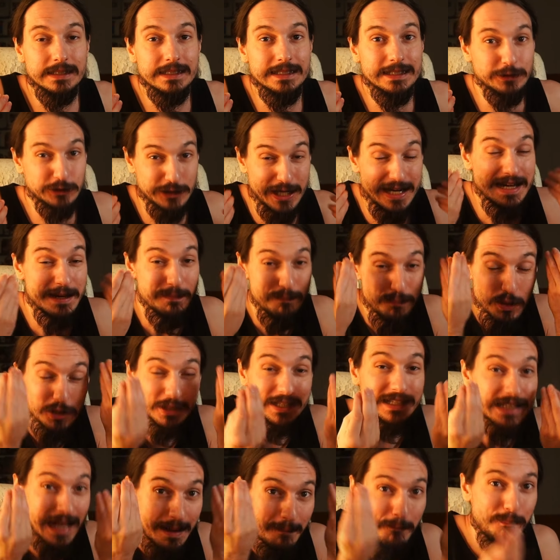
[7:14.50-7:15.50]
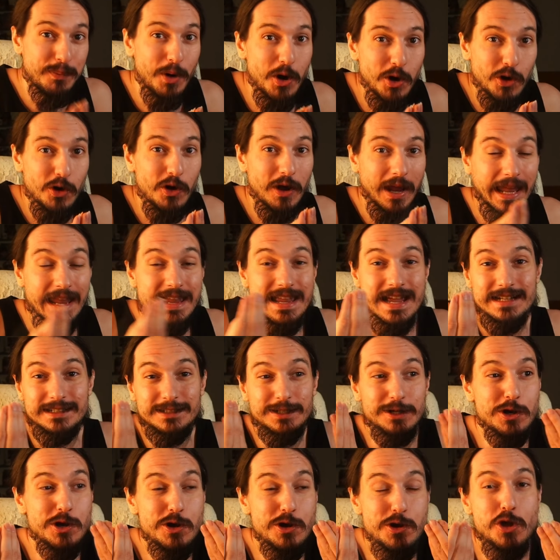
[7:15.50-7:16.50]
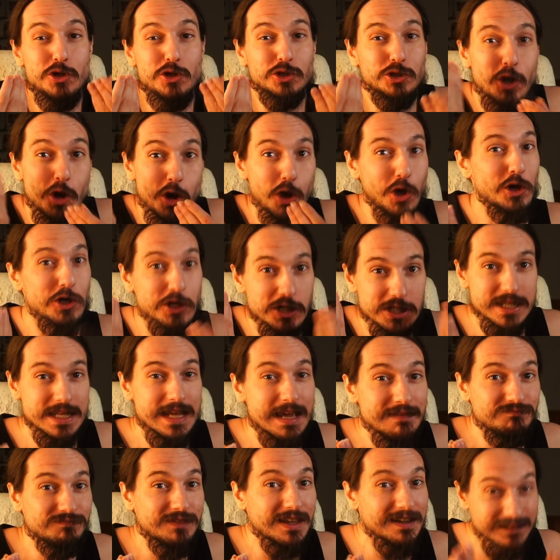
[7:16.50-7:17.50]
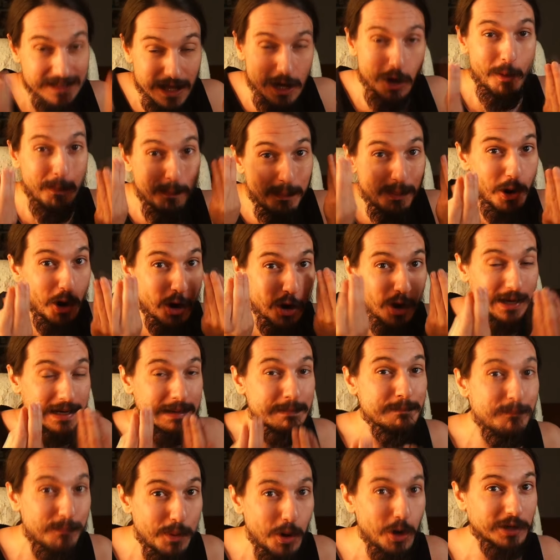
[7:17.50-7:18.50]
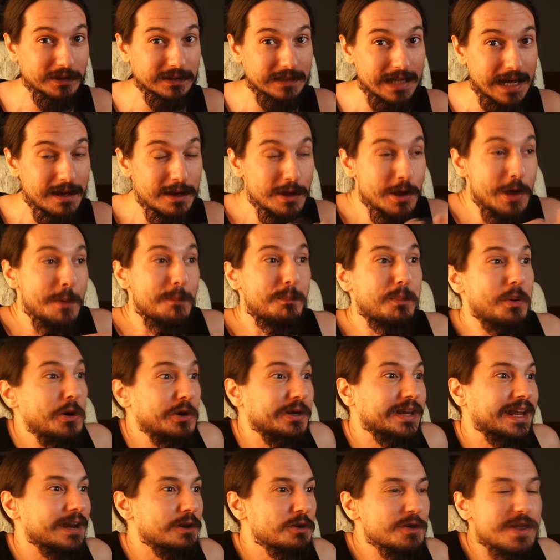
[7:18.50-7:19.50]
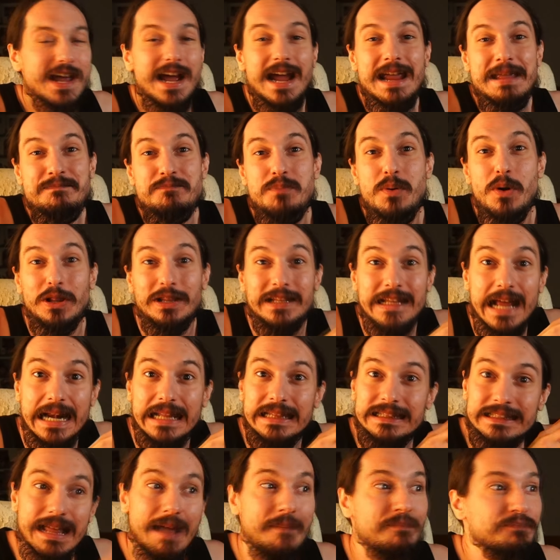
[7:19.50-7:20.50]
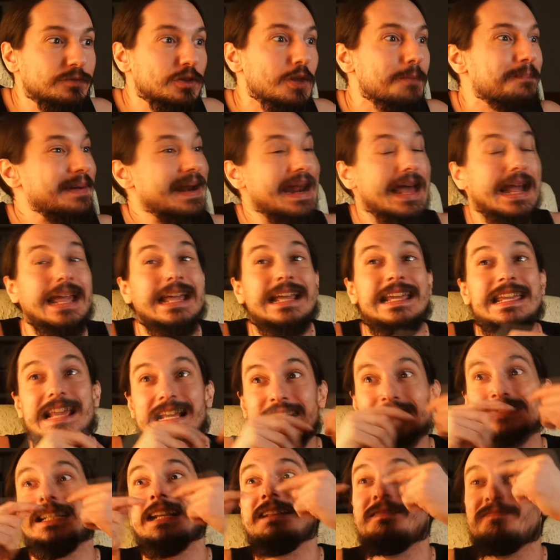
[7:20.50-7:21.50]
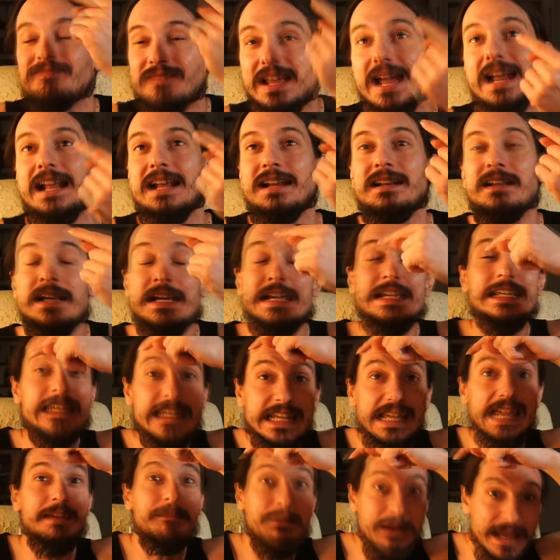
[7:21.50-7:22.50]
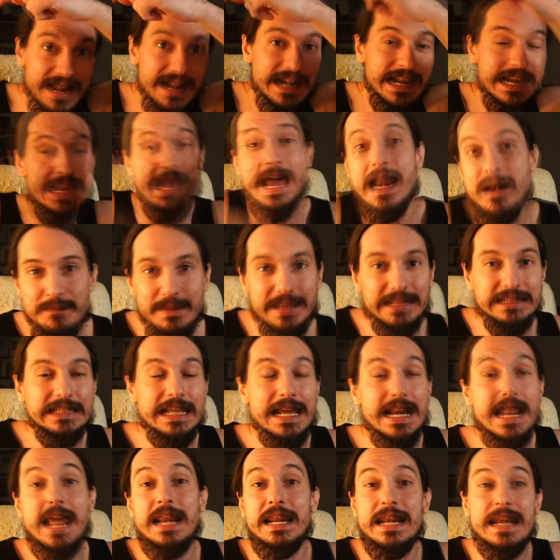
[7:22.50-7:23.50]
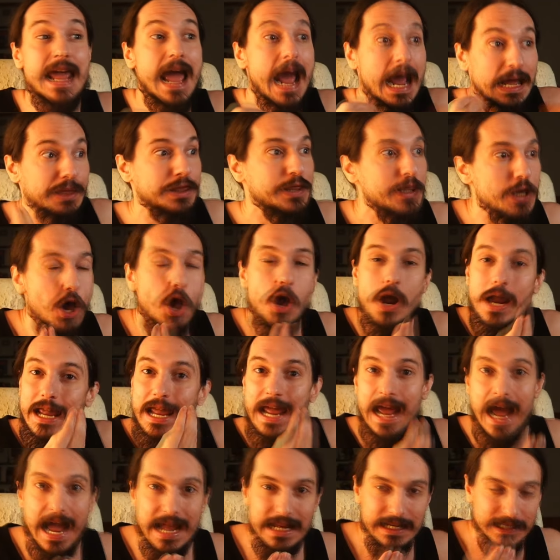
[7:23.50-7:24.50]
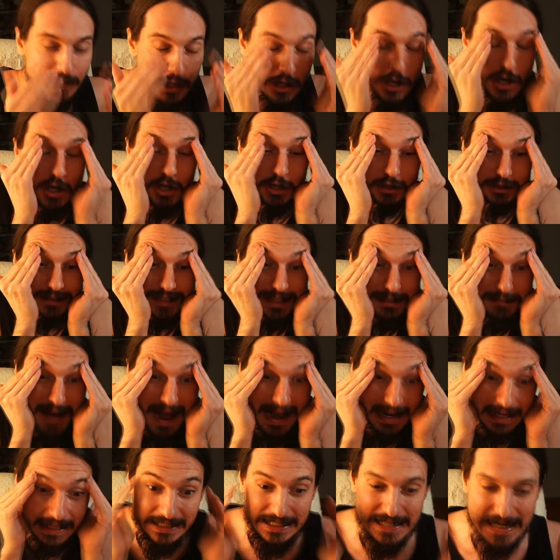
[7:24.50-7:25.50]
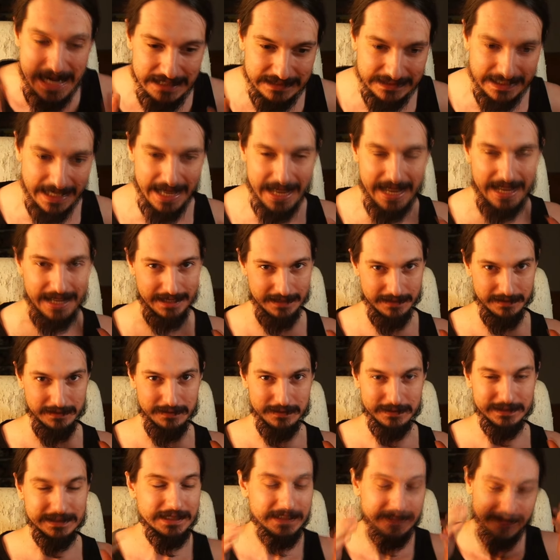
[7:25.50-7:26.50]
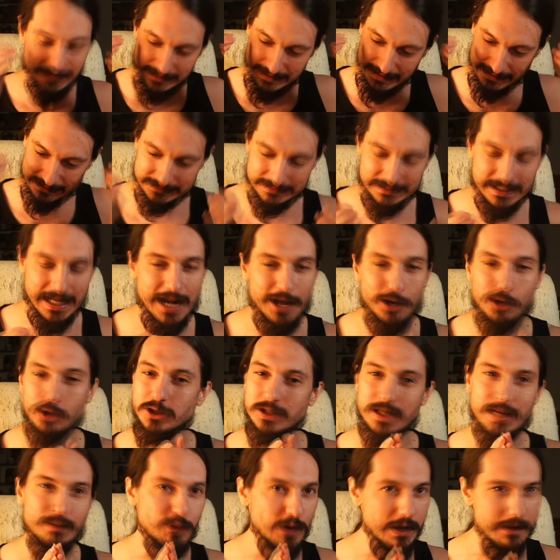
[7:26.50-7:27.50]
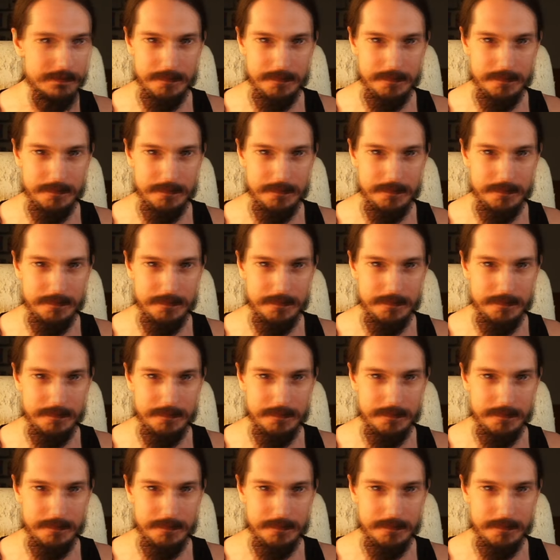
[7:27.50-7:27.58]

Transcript: o sea, le importa tampoco que ellas no son conscientes de lo poco que importa porque no llega a importar tanto para que ellas se enteren y que vean realmente la reacción que hay. Os imagínate. Está la cosa muy